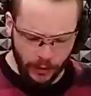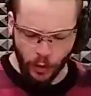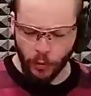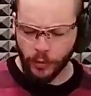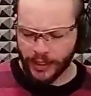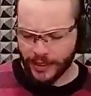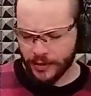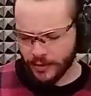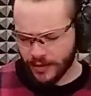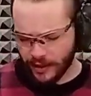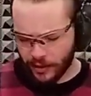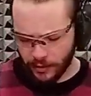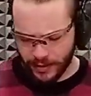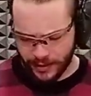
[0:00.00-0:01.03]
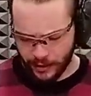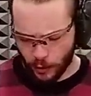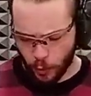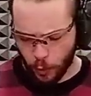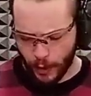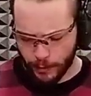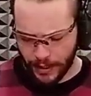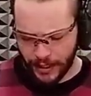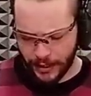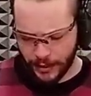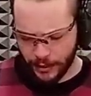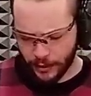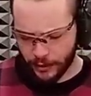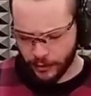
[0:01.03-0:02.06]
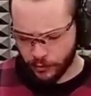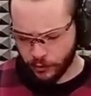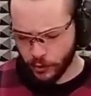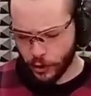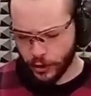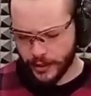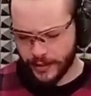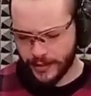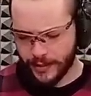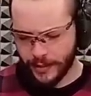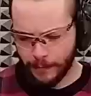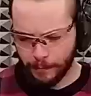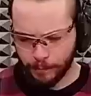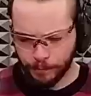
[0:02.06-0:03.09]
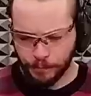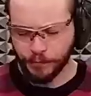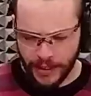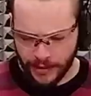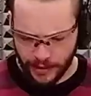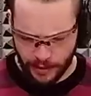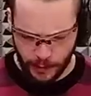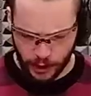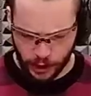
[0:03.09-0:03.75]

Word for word: Donc 455 Webley, euh, vous connaissez, c'est ce